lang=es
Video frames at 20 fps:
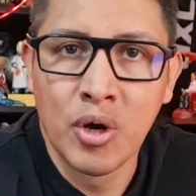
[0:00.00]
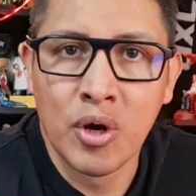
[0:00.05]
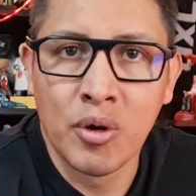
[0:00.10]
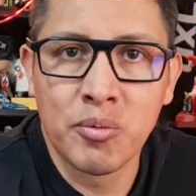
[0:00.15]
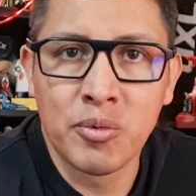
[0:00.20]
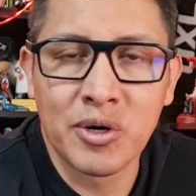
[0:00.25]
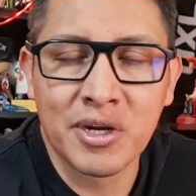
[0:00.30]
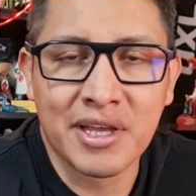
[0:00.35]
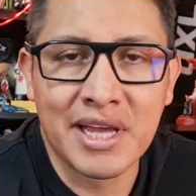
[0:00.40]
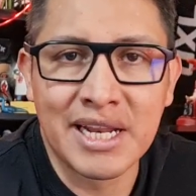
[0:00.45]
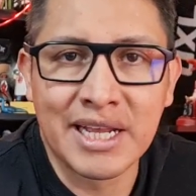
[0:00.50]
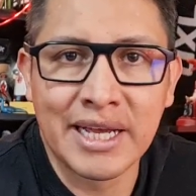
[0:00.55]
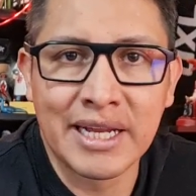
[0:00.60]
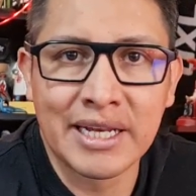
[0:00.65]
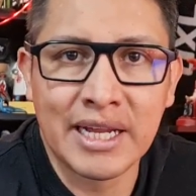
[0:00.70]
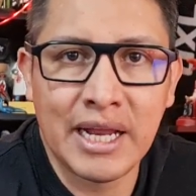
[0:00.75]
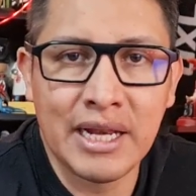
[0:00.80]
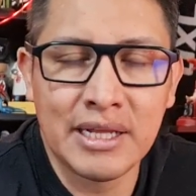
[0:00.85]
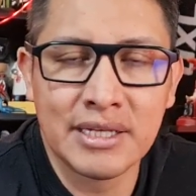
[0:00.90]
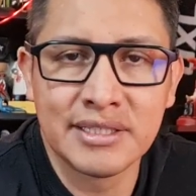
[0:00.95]
o porque el
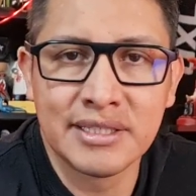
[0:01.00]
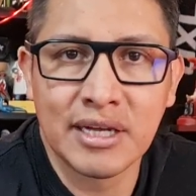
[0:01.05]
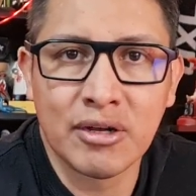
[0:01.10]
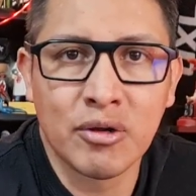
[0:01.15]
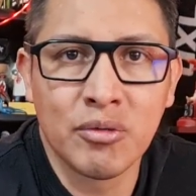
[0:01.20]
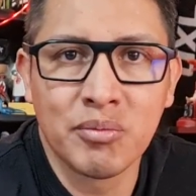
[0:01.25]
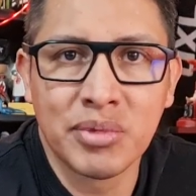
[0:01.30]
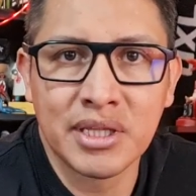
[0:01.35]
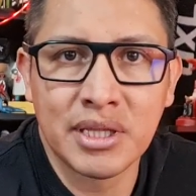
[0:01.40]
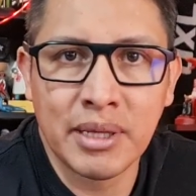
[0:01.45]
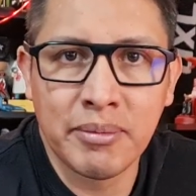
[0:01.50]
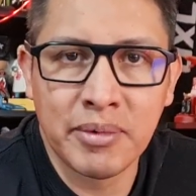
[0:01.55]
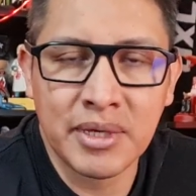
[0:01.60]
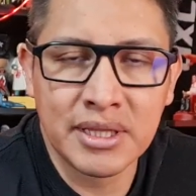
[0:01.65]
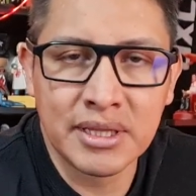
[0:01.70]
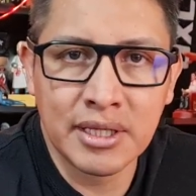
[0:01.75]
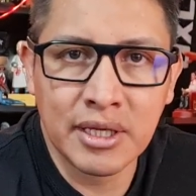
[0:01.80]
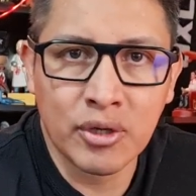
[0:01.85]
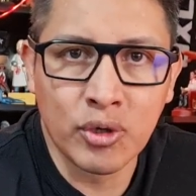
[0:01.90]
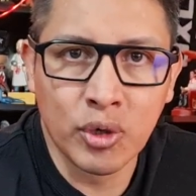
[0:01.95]
canal está
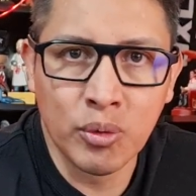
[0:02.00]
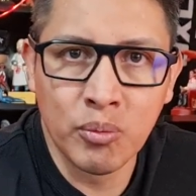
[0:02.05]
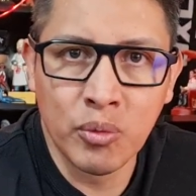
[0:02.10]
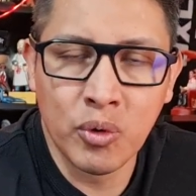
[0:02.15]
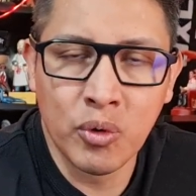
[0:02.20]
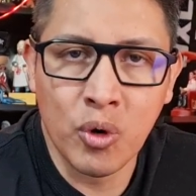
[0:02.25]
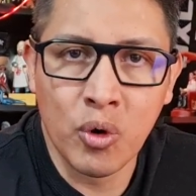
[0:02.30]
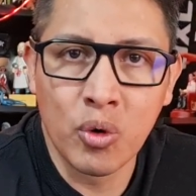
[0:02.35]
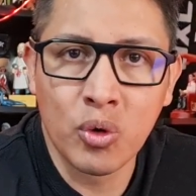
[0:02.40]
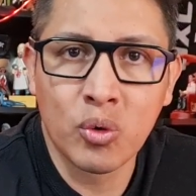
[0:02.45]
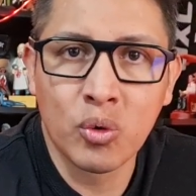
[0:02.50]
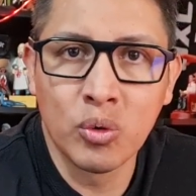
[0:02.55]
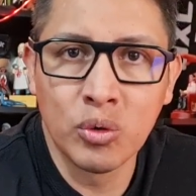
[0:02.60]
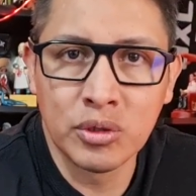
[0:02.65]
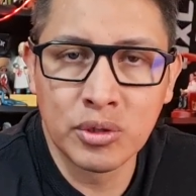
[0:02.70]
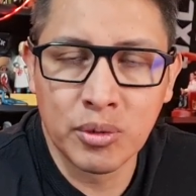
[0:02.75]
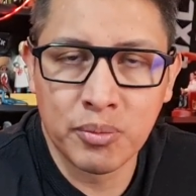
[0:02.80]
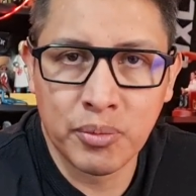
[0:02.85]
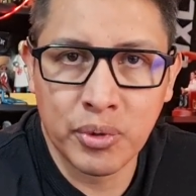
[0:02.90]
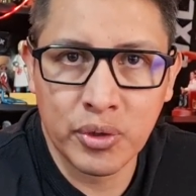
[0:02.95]
completamente como
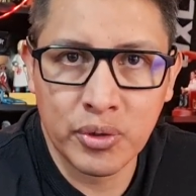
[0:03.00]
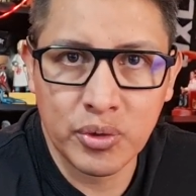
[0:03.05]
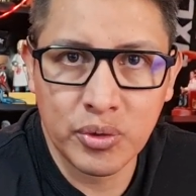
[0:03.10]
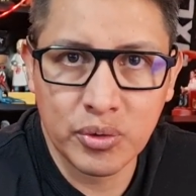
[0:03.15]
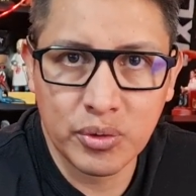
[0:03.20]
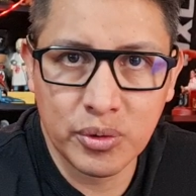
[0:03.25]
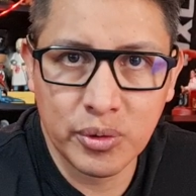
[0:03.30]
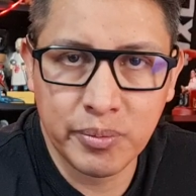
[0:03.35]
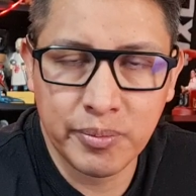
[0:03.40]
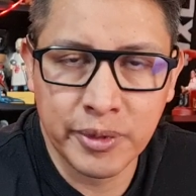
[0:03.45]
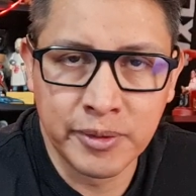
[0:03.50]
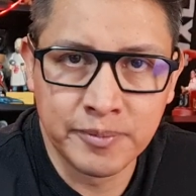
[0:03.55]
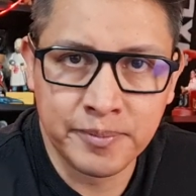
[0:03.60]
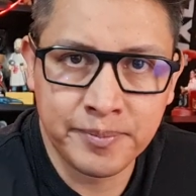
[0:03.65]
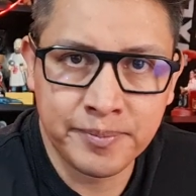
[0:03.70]
oculto por YouTube.